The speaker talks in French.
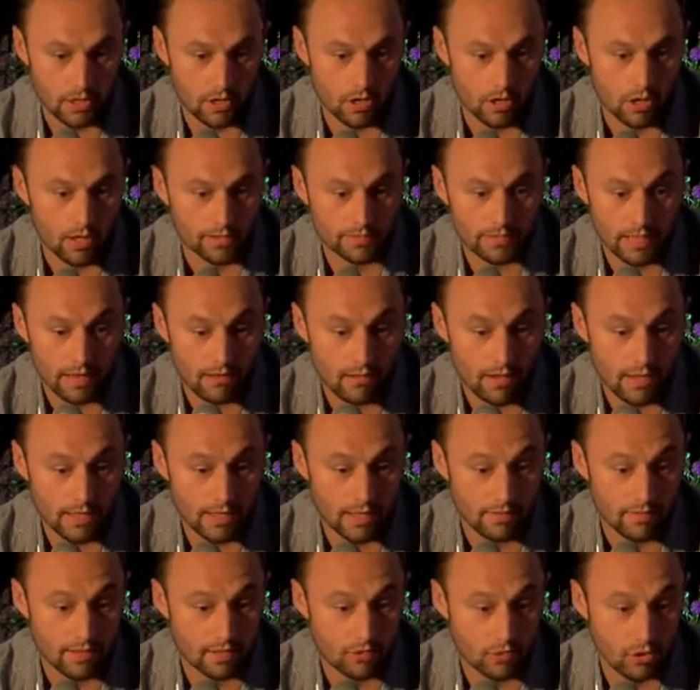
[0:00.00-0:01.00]
euh, un
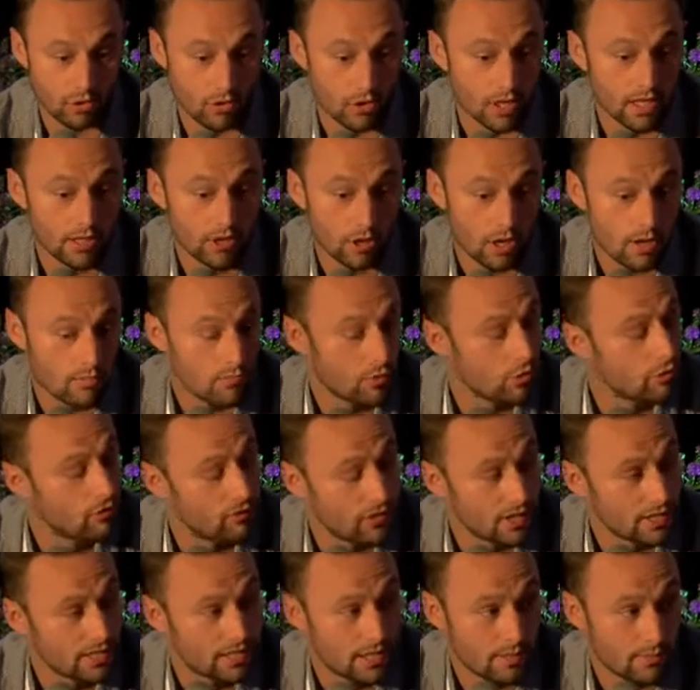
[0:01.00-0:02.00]
travail avec énormément de
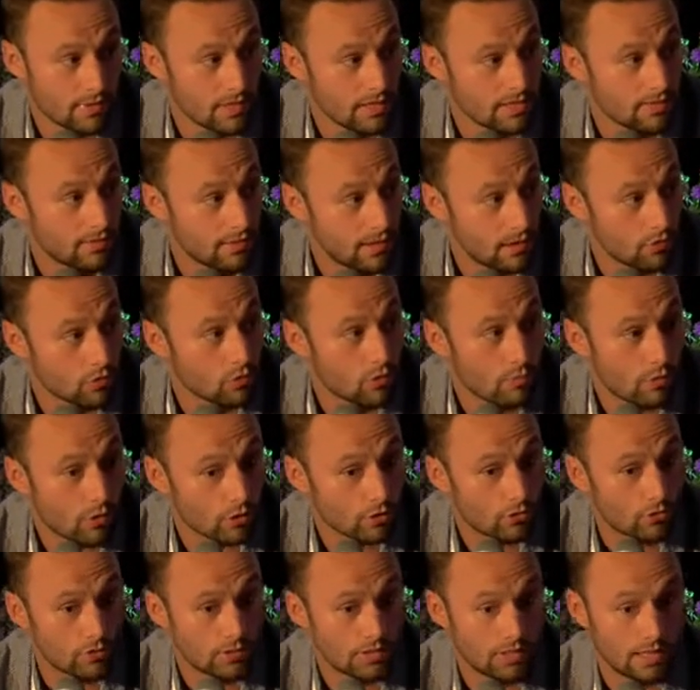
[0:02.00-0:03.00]
flexibilité, une
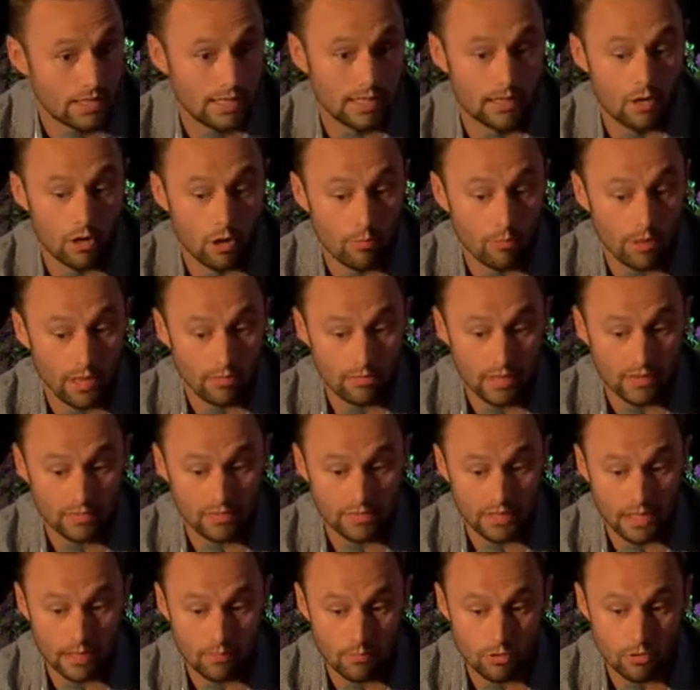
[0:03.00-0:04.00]
opportunité qui leur permet
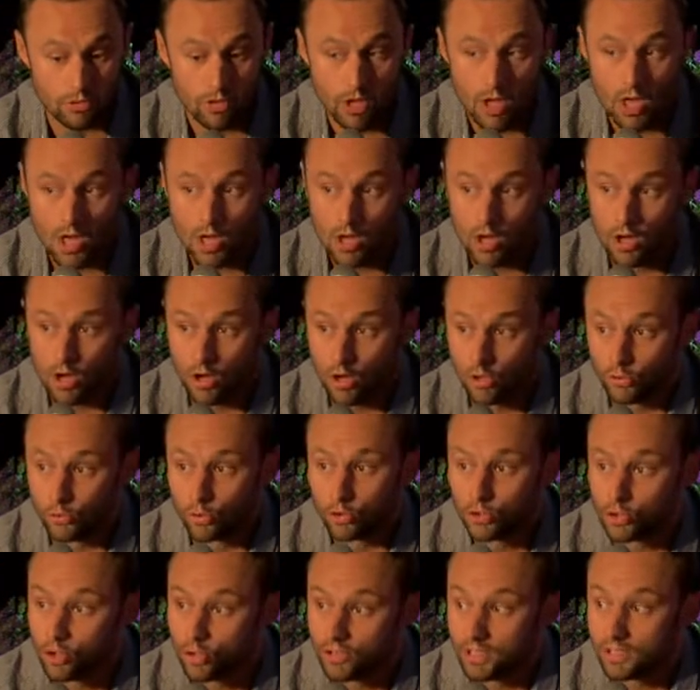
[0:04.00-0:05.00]
finalement
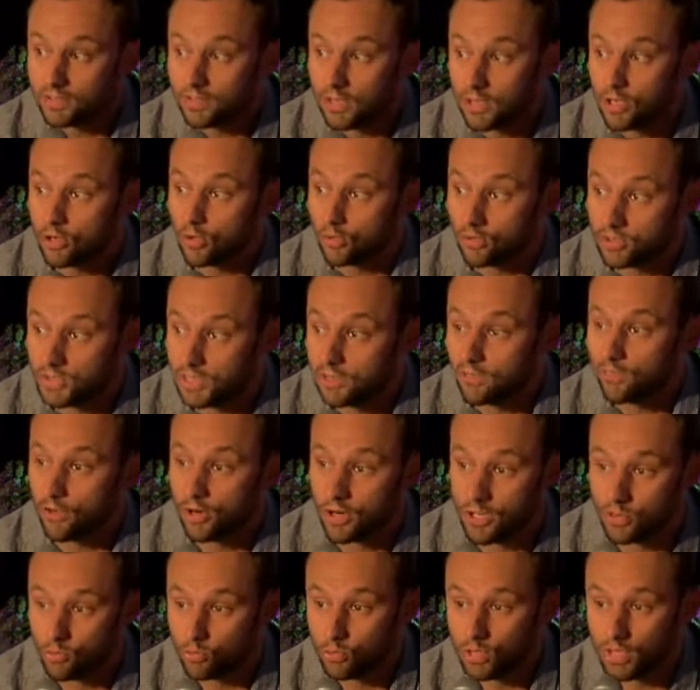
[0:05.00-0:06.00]
de se connecter quand ils
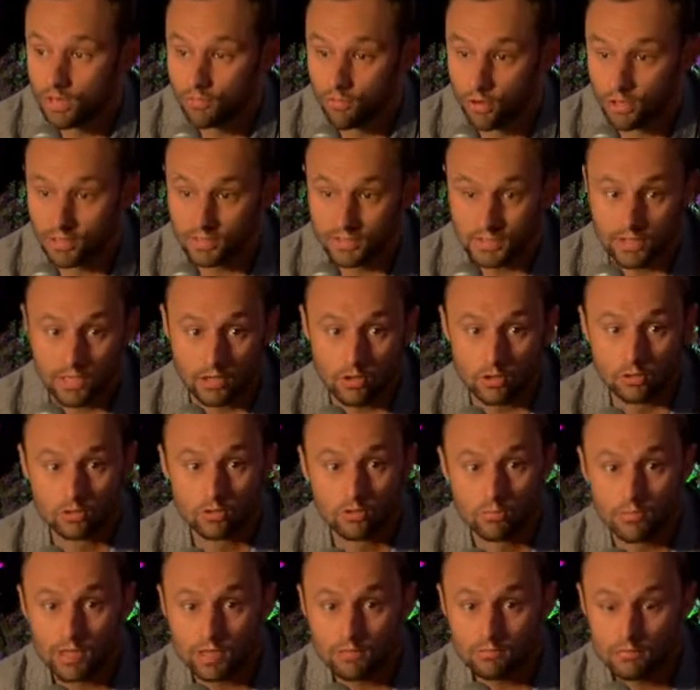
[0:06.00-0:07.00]
veulent et où ils veulent. C'est-à-dire que
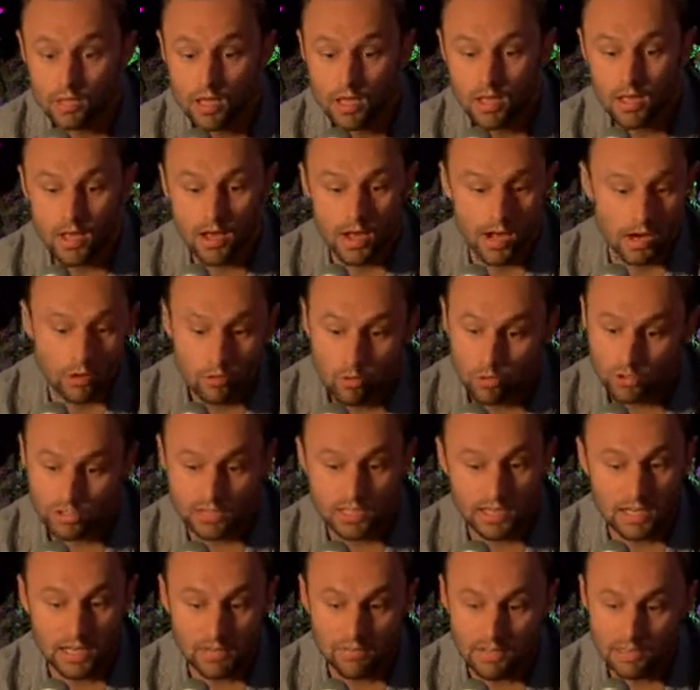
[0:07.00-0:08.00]
demain, un
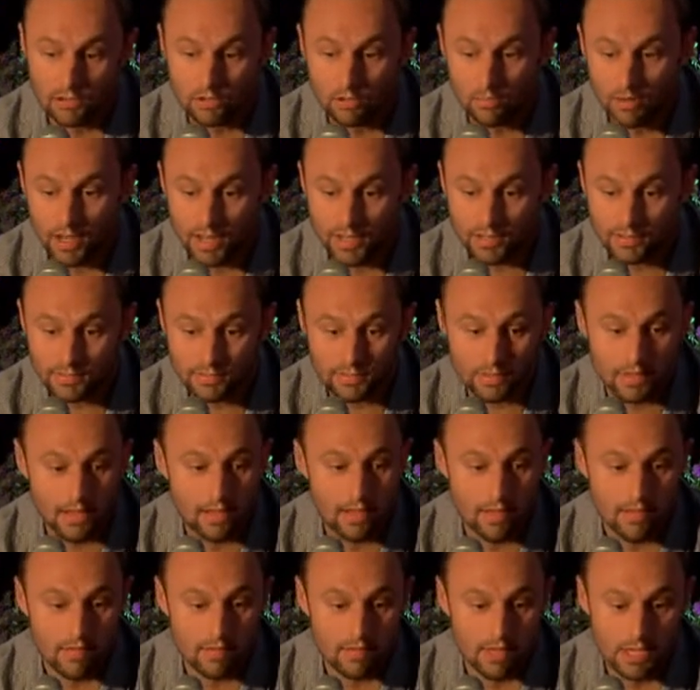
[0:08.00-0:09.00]
coursier de la ville de Brest,
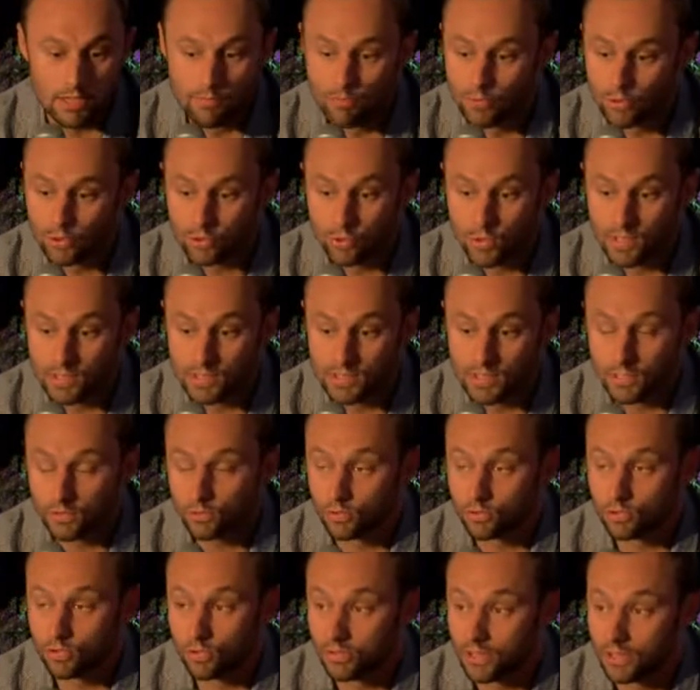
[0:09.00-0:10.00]
il peut choisir
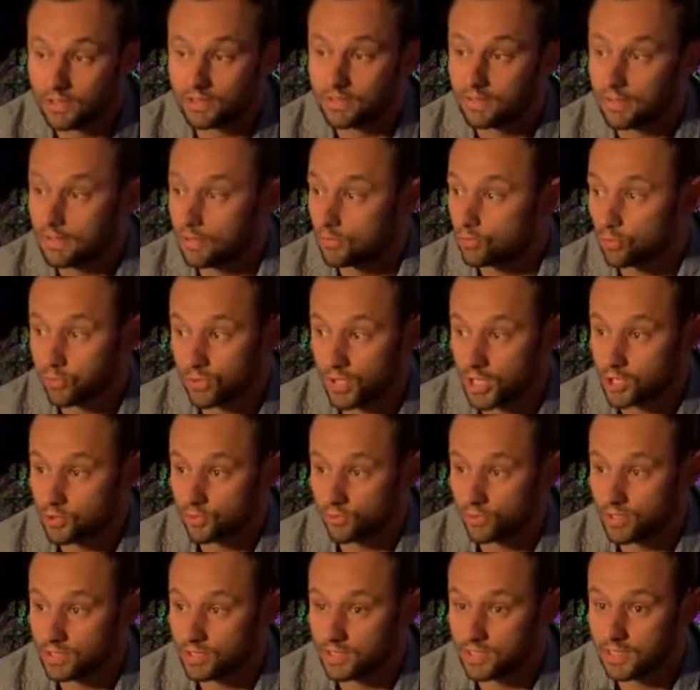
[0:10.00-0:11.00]
de se connecter toute la
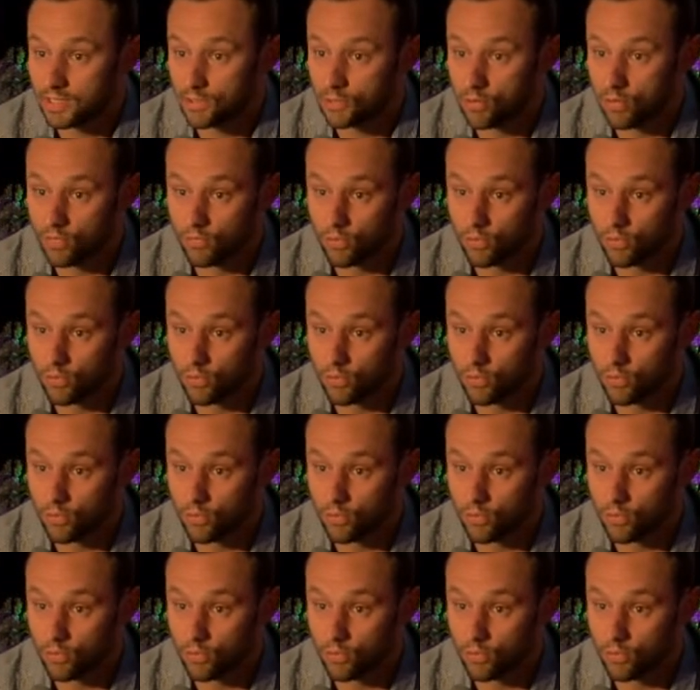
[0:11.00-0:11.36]
journée s'il le